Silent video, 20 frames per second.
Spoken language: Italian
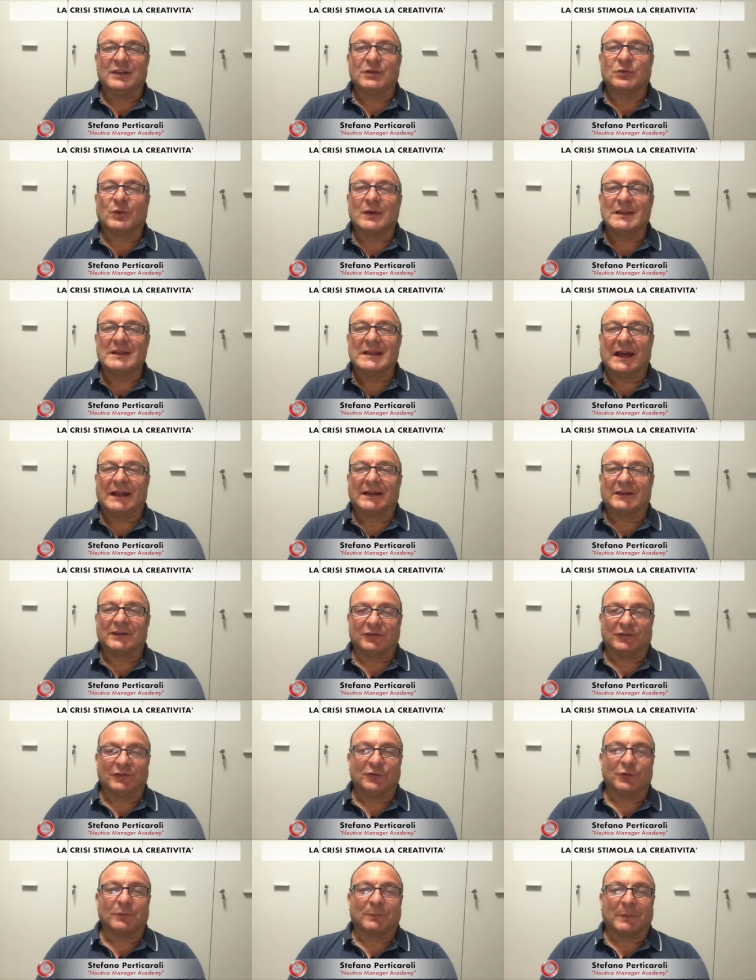in quegli anni
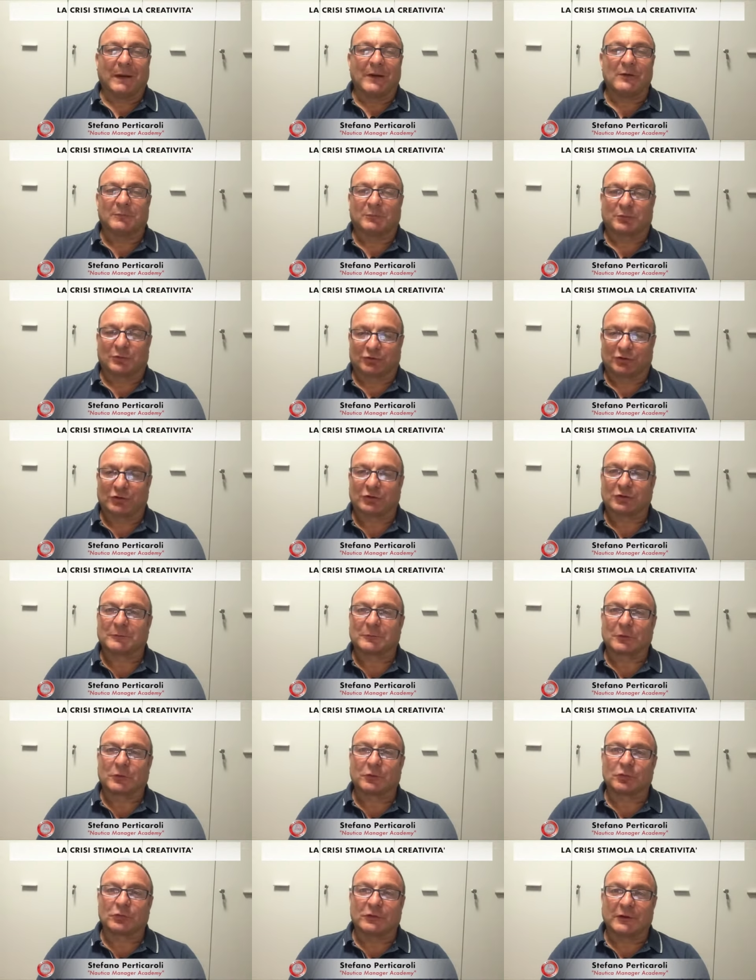sviluppai un processo
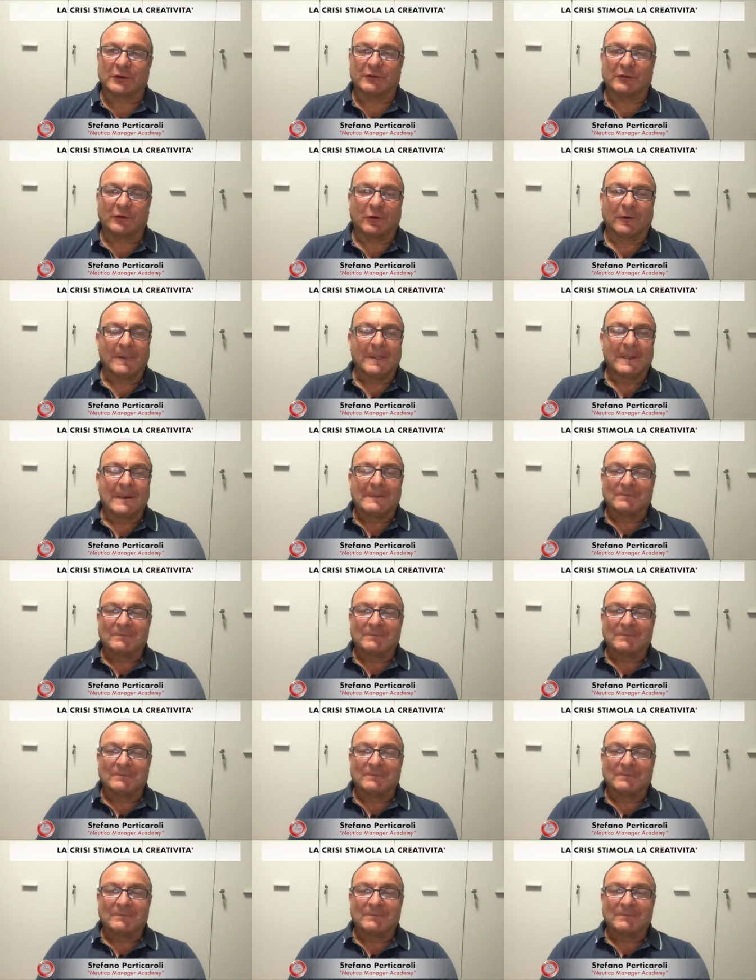produttivo